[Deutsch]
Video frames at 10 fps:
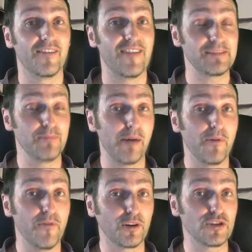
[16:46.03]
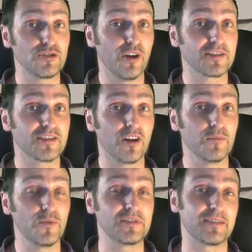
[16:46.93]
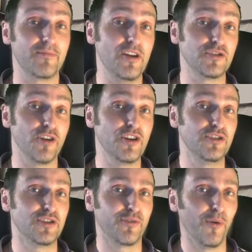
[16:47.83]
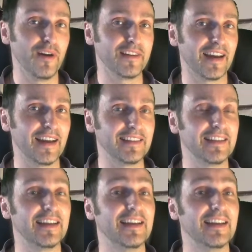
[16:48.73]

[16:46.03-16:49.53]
Was man aber wirklich noch sagen muss, das will ich euch nicht vorenthalten,